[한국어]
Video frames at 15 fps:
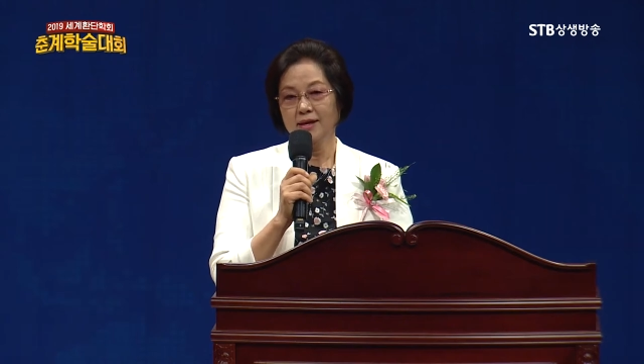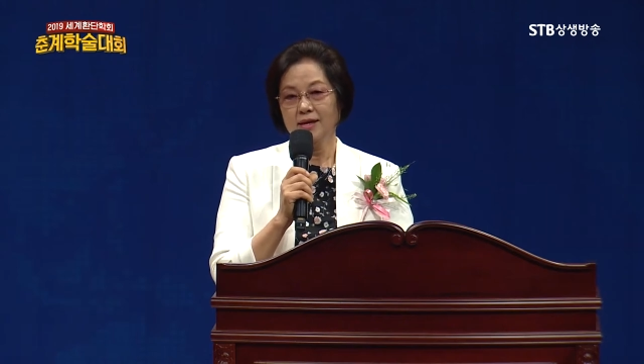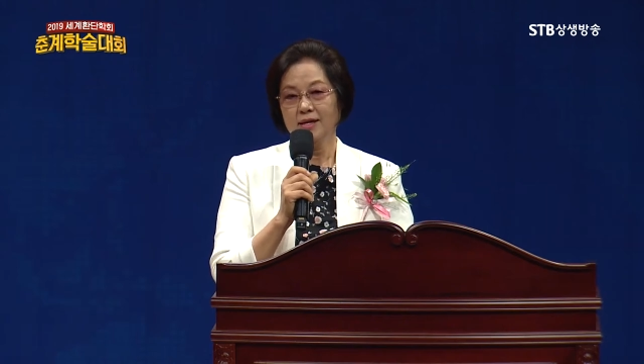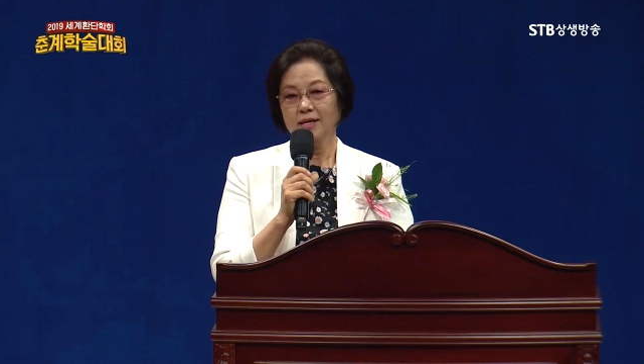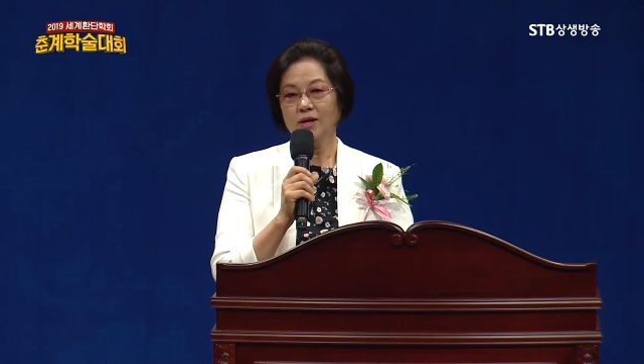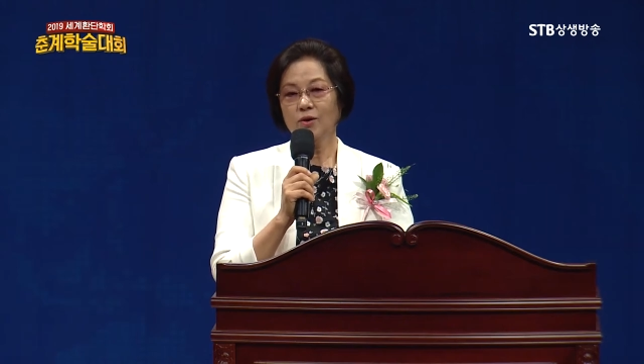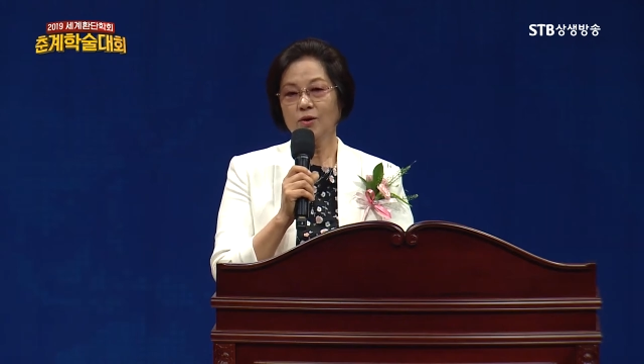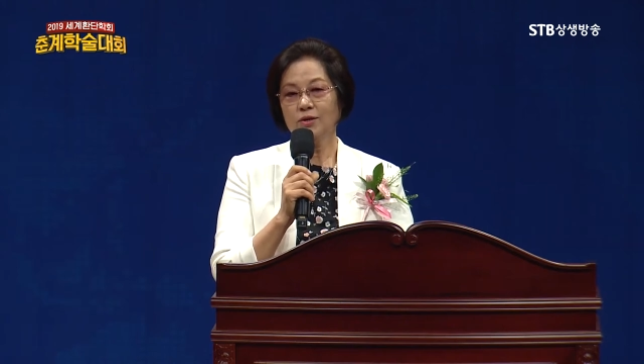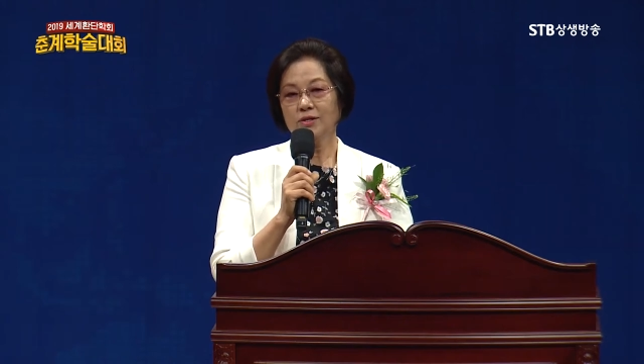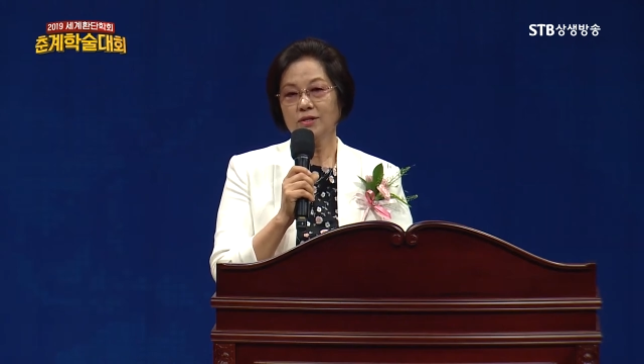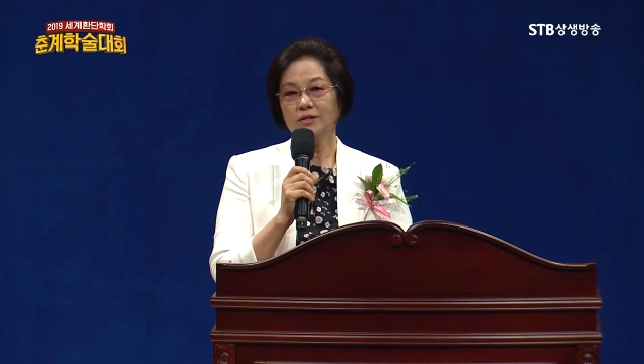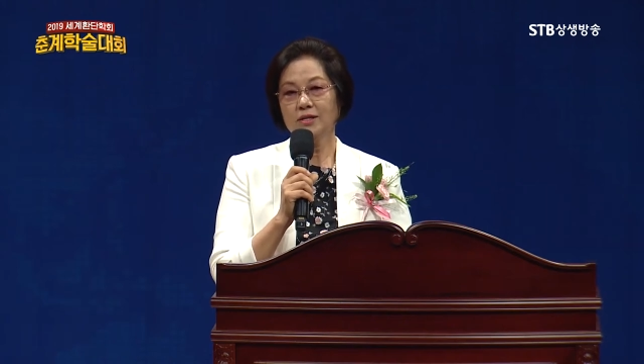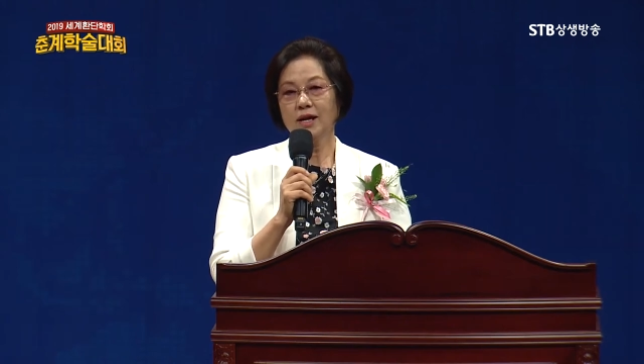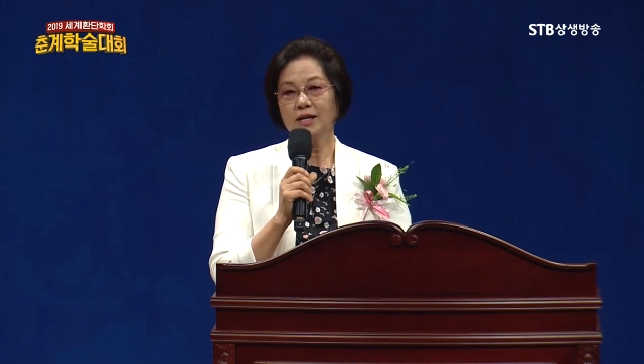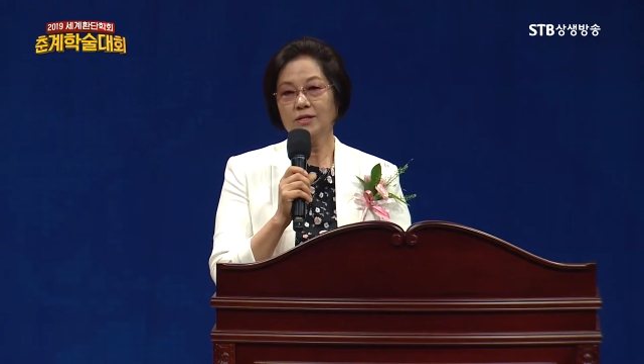이런
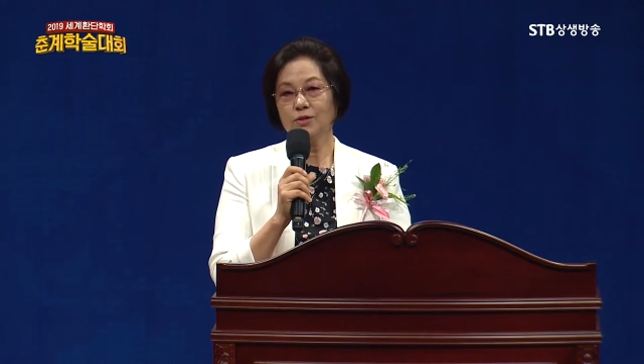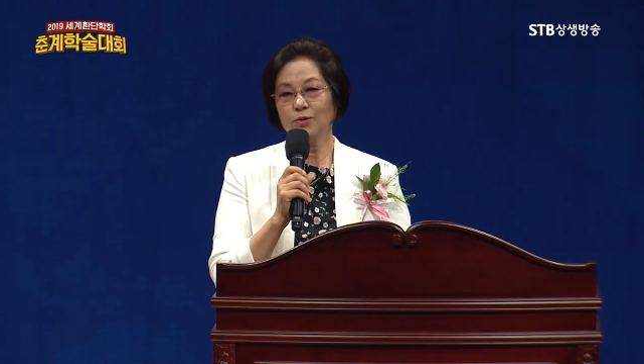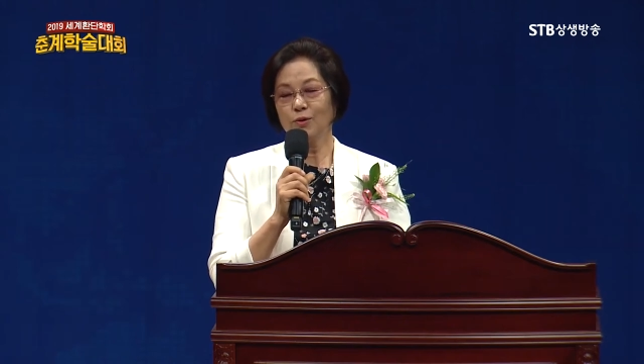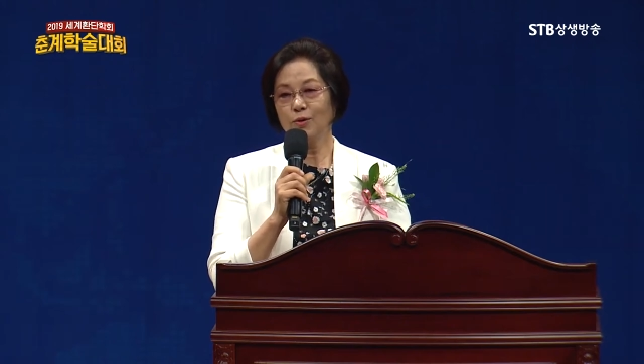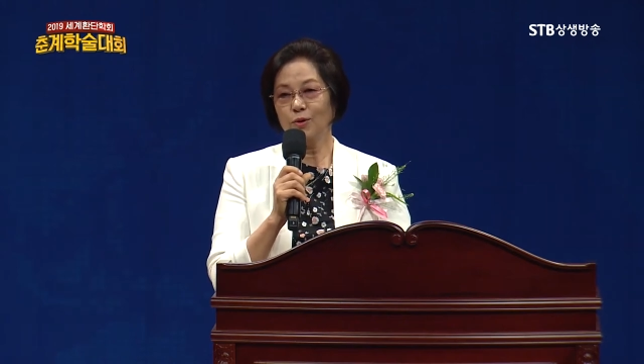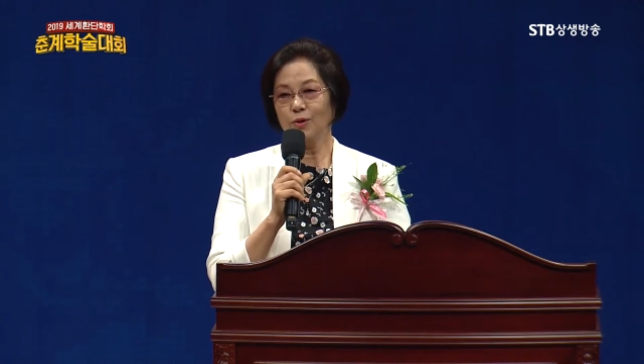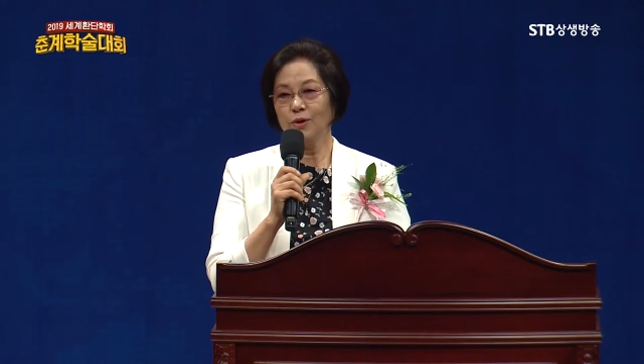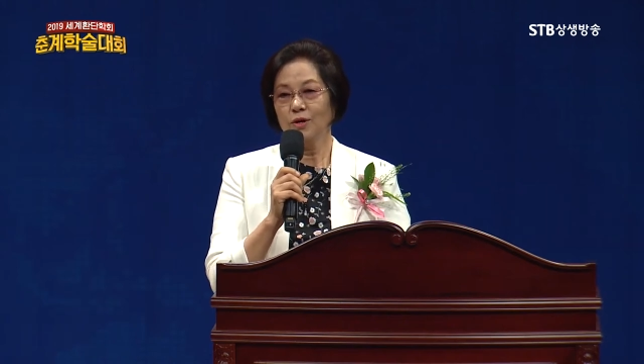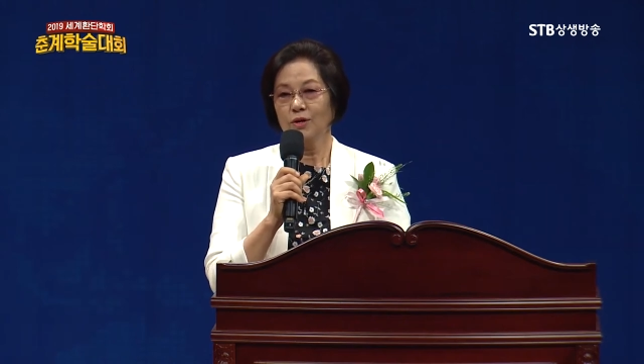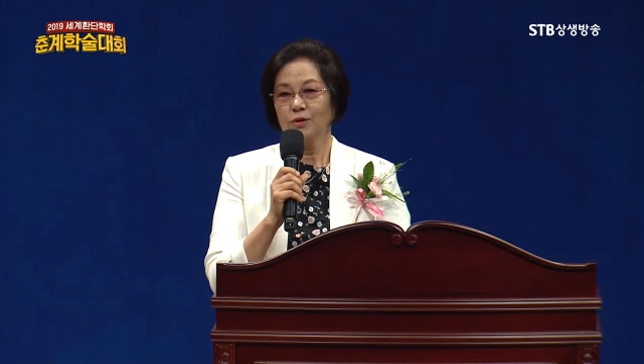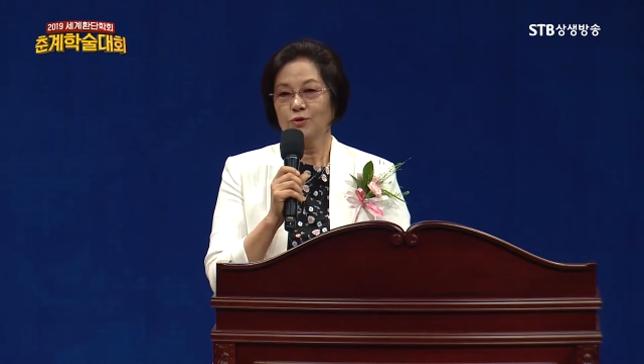것들을 가지고